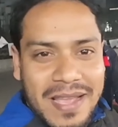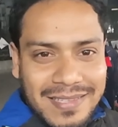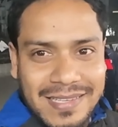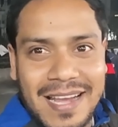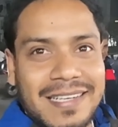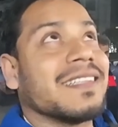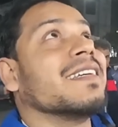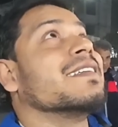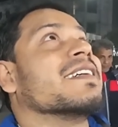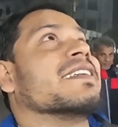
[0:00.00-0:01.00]
আমি আজকে
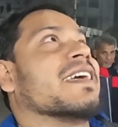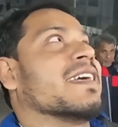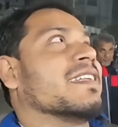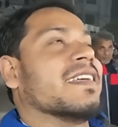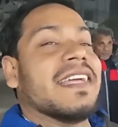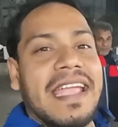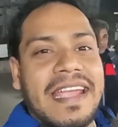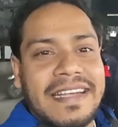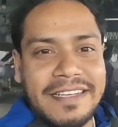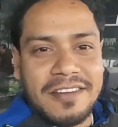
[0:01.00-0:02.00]
আসছি যে জায়গাটিতে
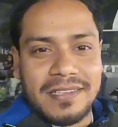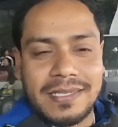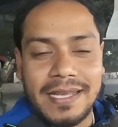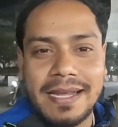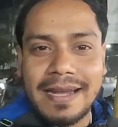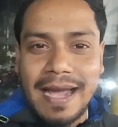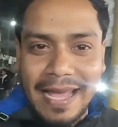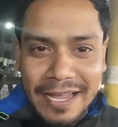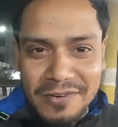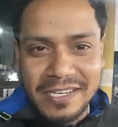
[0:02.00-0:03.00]
এটি হচ্ছে
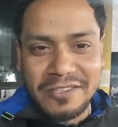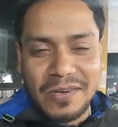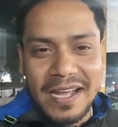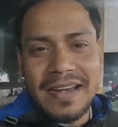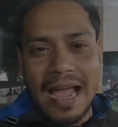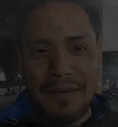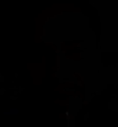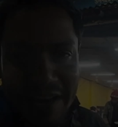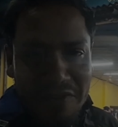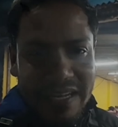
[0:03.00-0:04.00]
কালাই রুটির দোকান
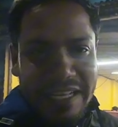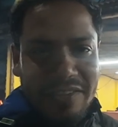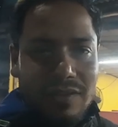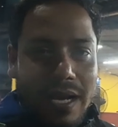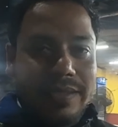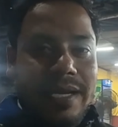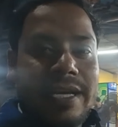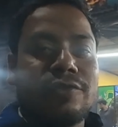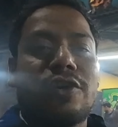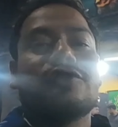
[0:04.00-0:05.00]
কালাই রুটি কিন্তু
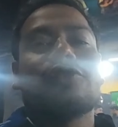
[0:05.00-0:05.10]
রাজশাহীর